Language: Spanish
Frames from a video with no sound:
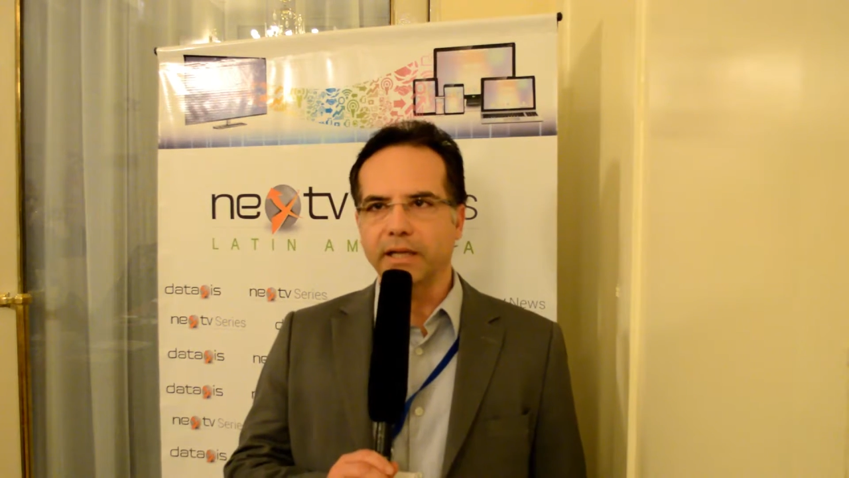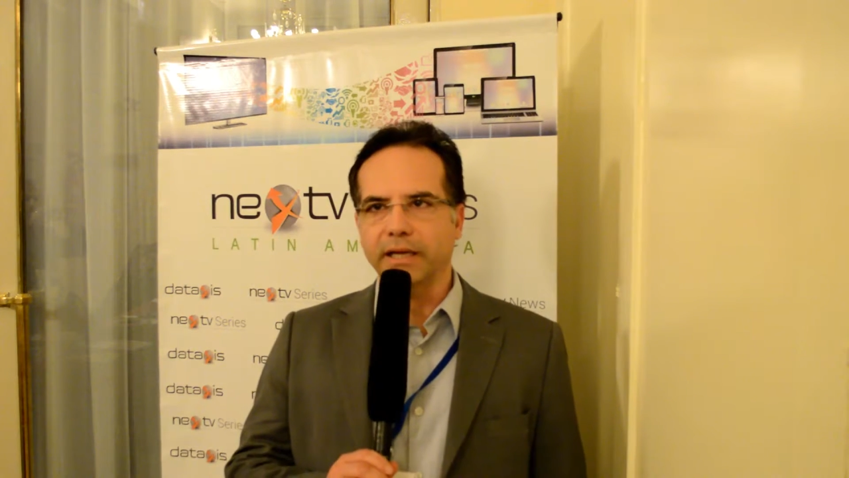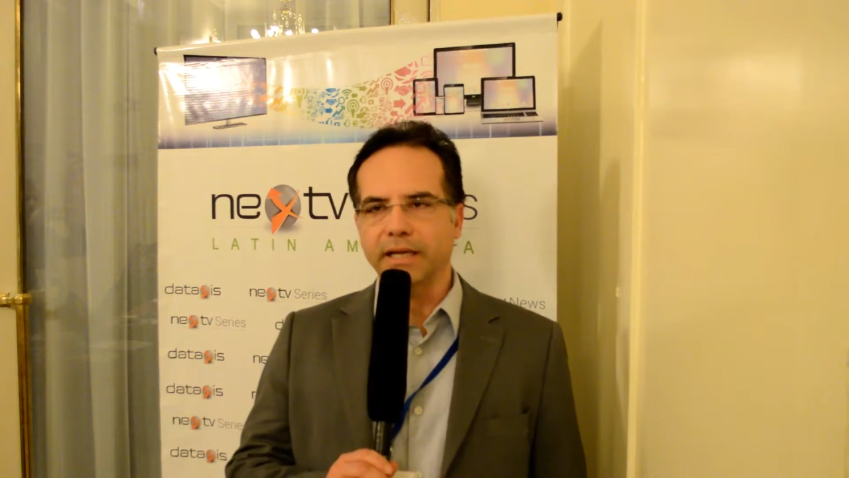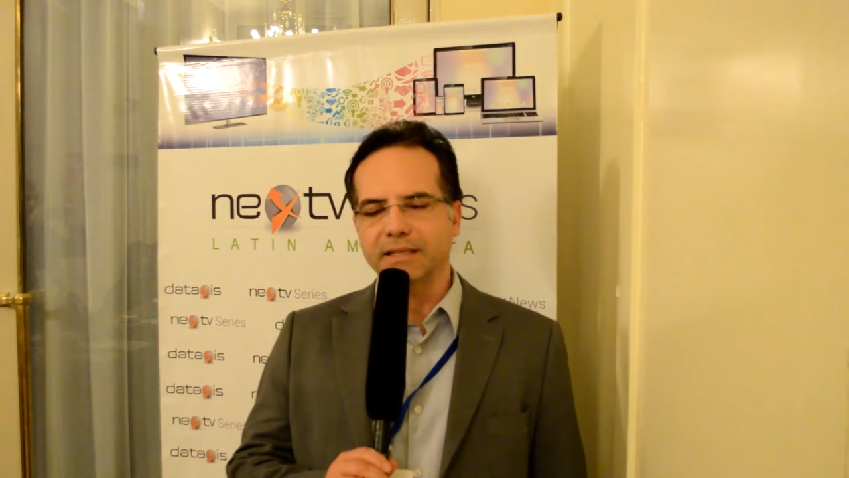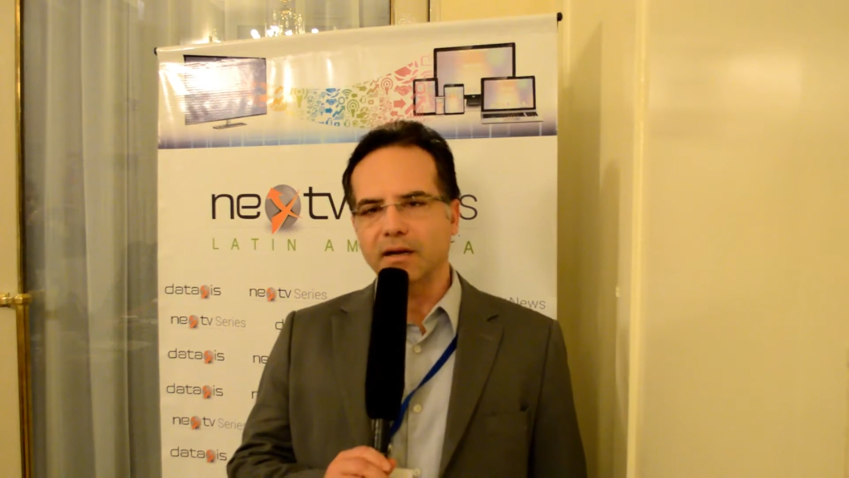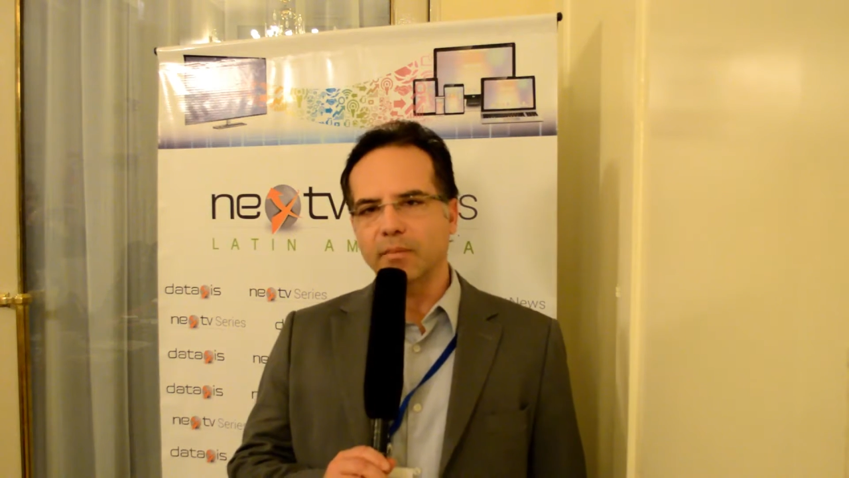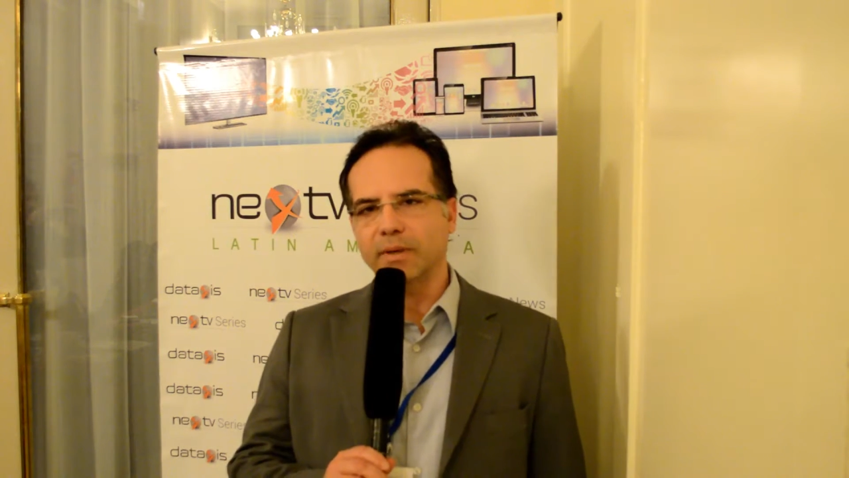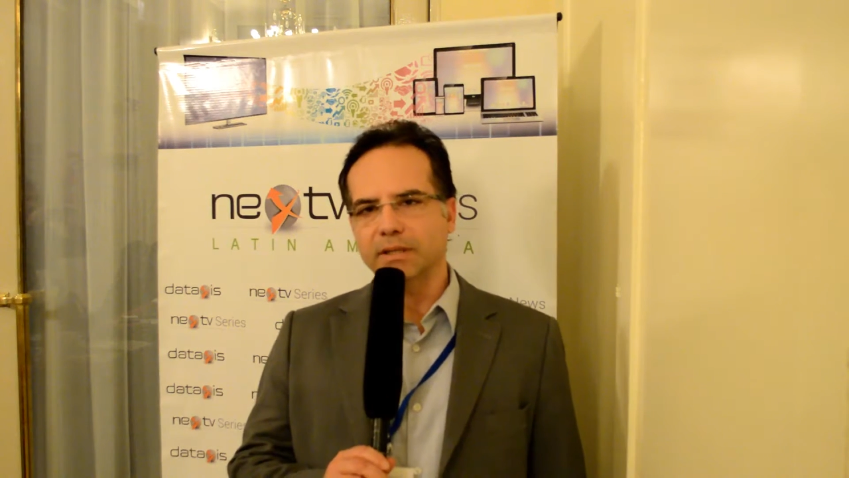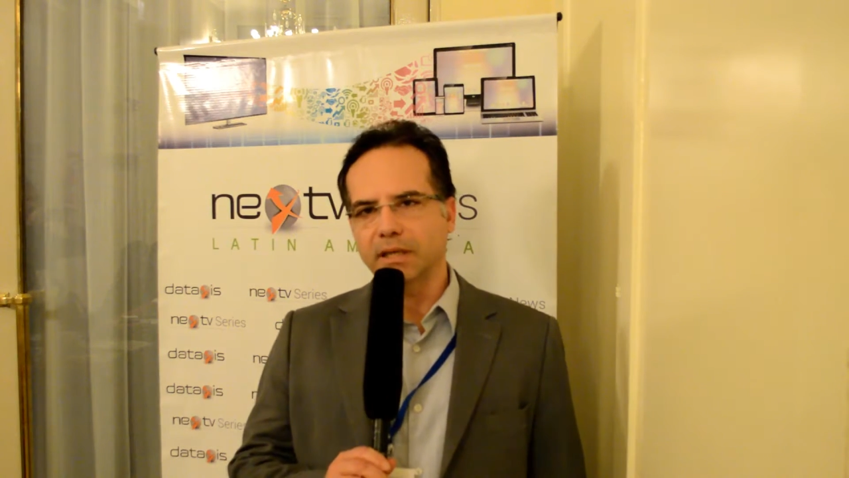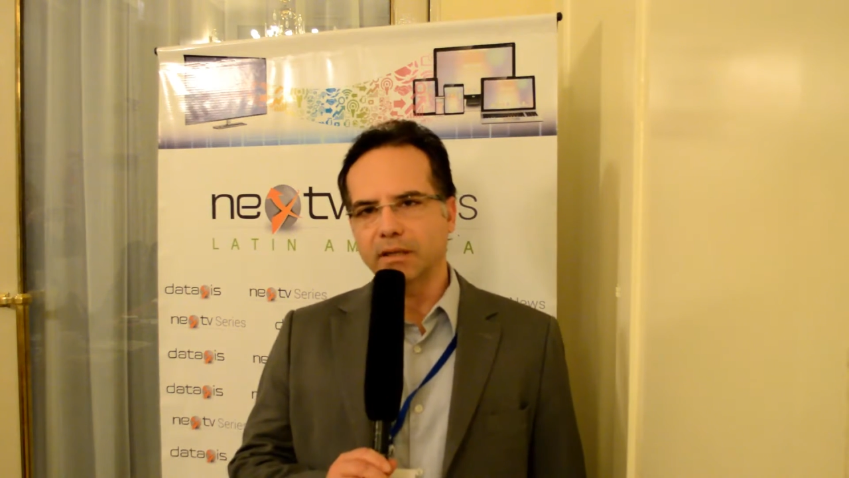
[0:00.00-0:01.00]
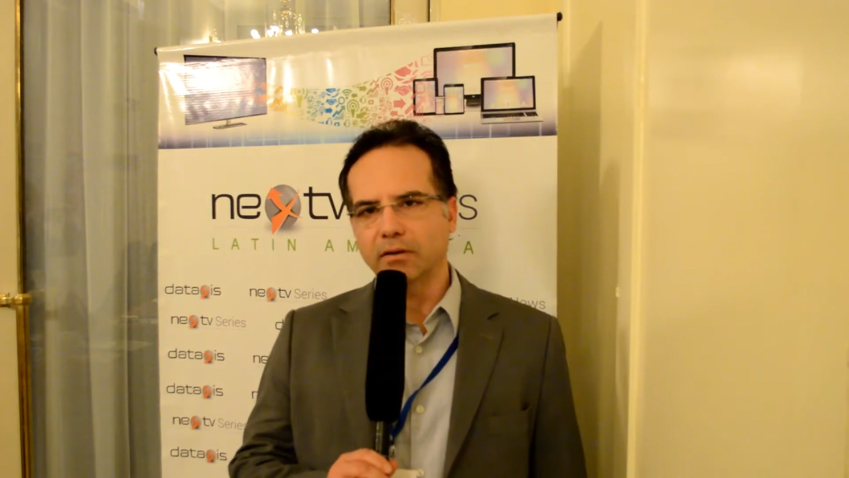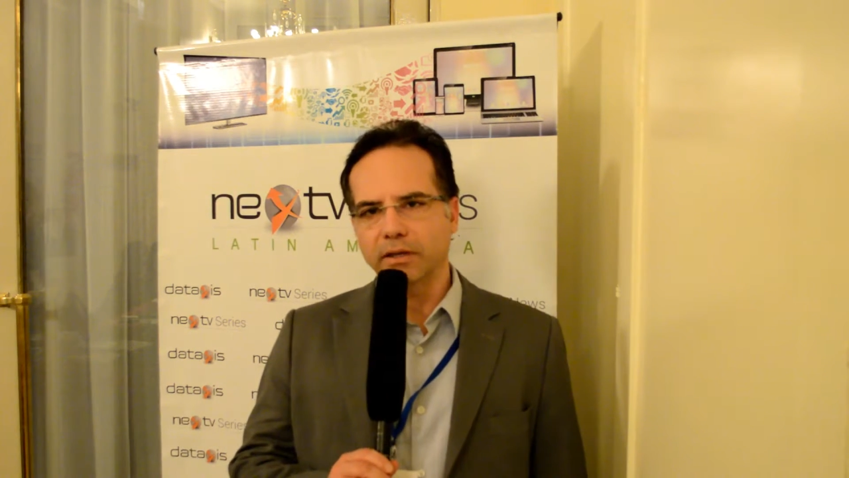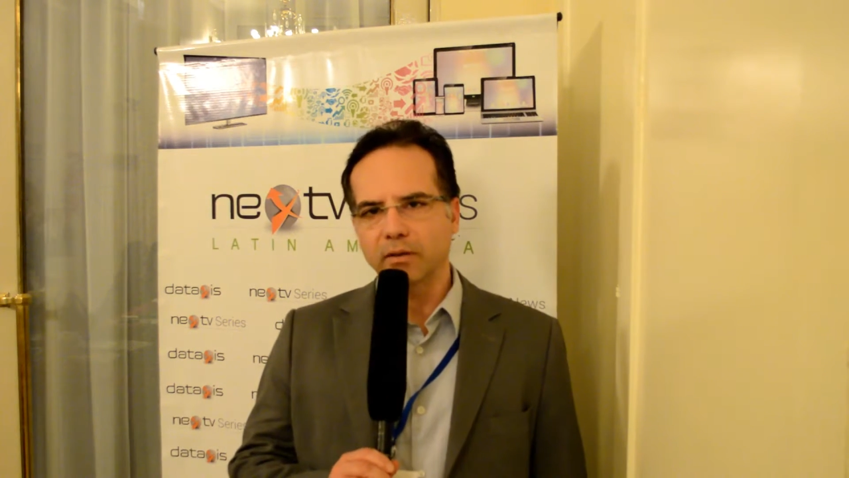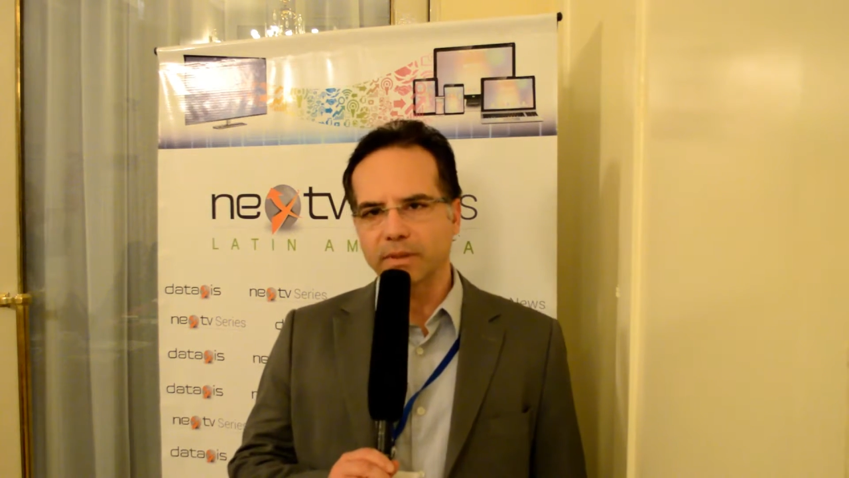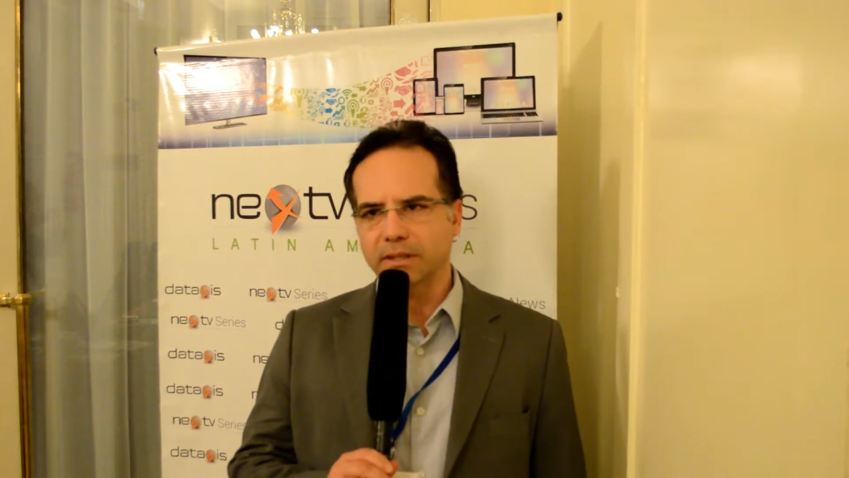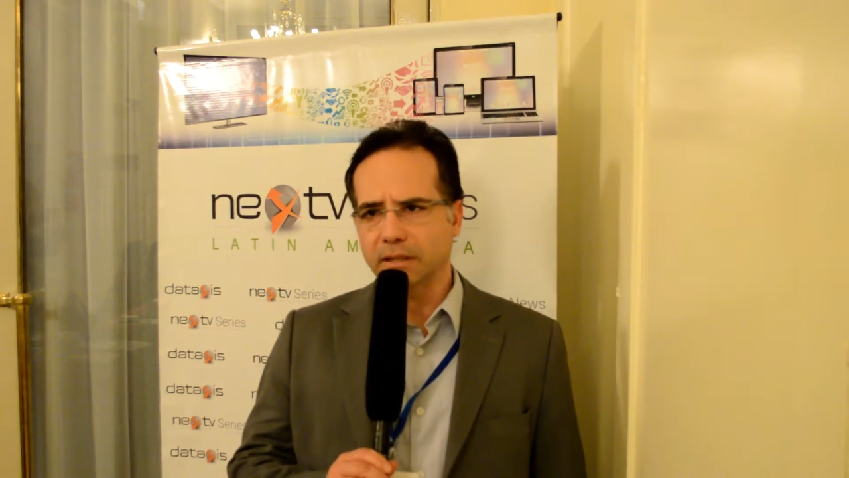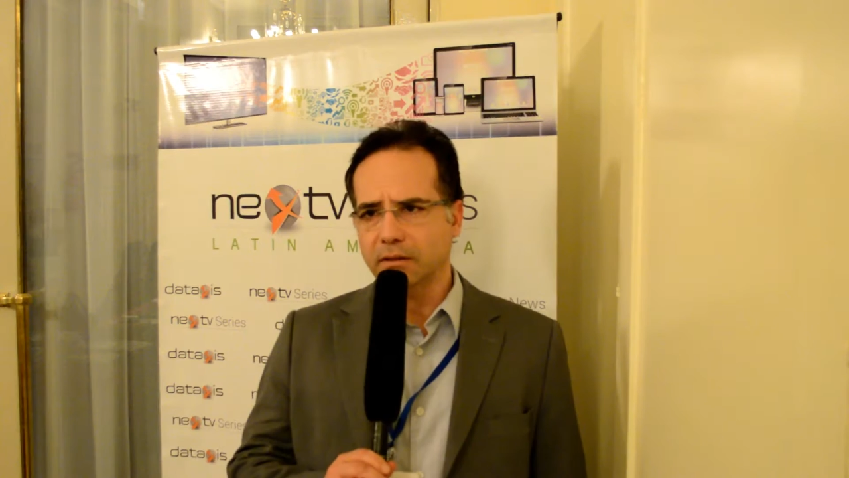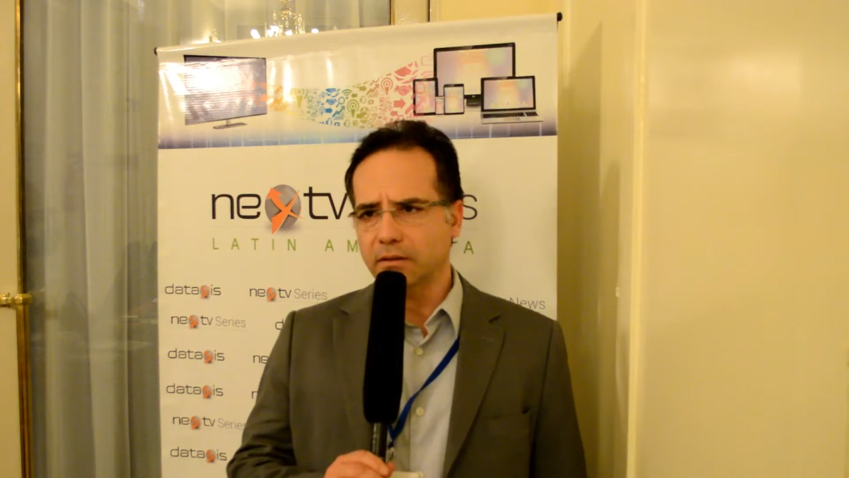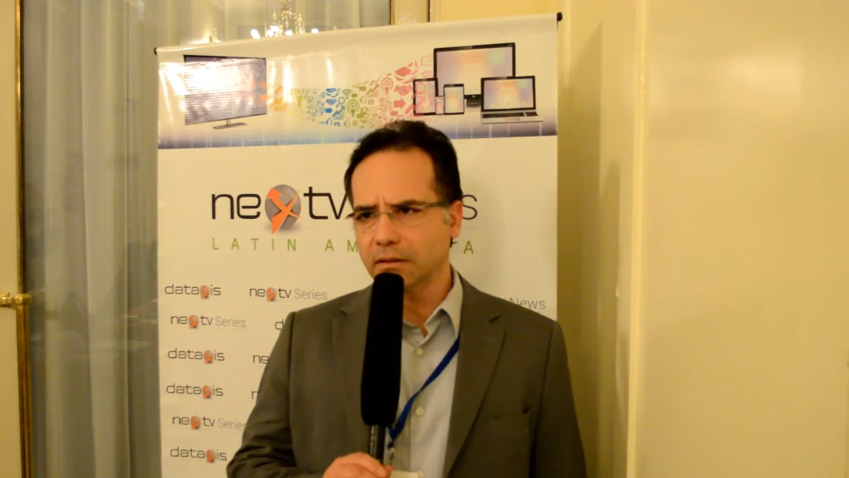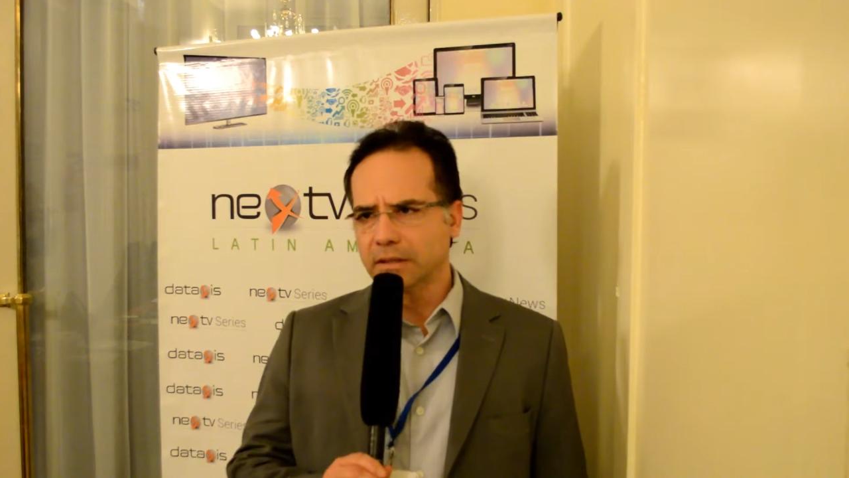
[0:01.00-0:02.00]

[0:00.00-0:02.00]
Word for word: de que estaba pasando año pasado.